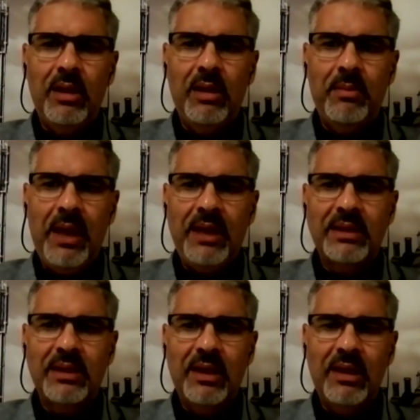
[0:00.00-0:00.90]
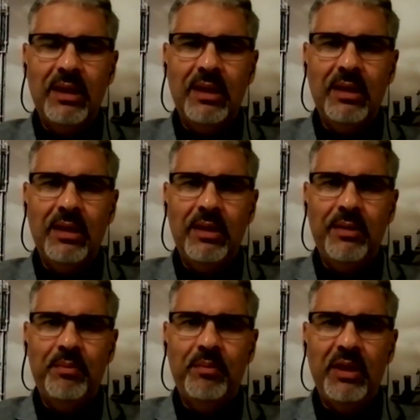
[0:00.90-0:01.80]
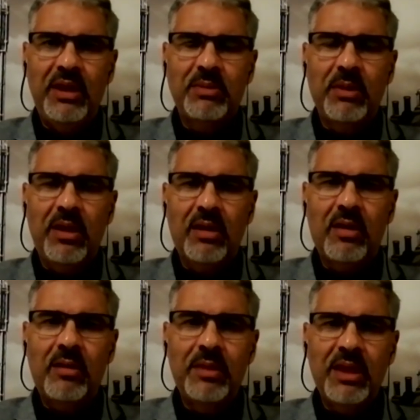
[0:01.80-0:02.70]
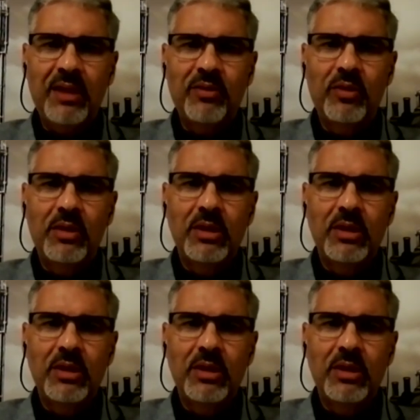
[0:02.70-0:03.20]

البحث ده بالنسبه للارقام بتاعته